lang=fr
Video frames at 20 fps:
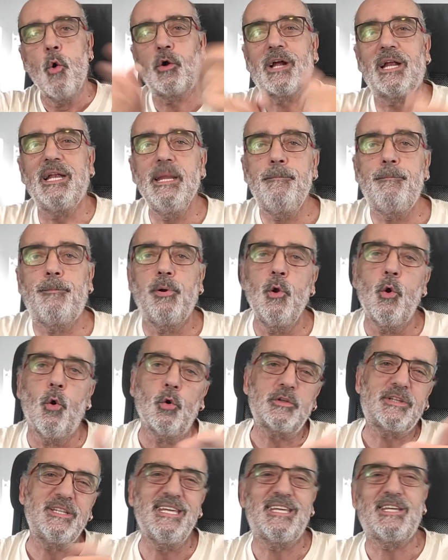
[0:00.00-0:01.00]
aux clips
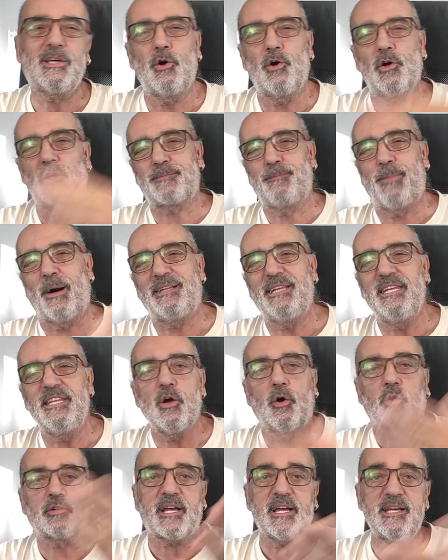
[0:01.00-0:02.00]
plomb, kickers,
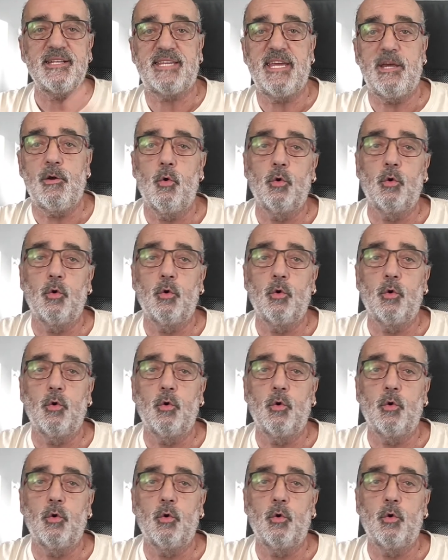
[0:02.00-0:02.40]
balignants, tresses et